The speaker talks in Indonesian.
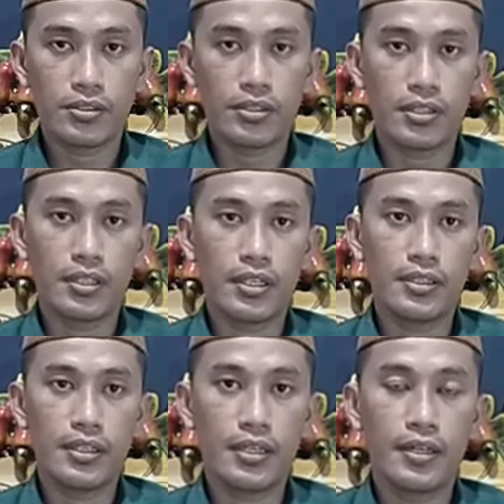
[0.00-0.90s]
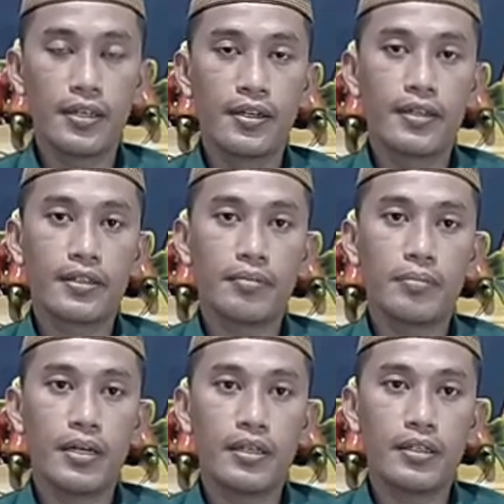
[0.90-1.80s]
sehingga
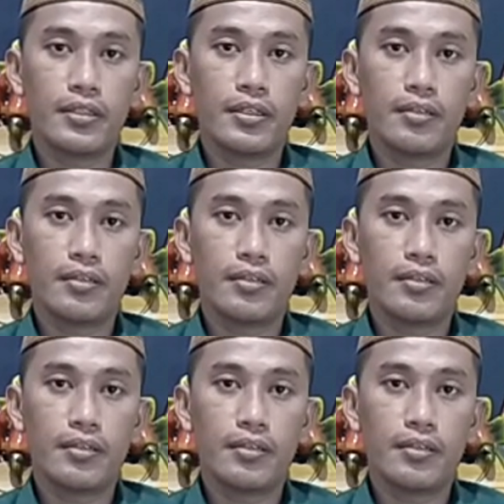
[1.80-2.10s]
kembali kita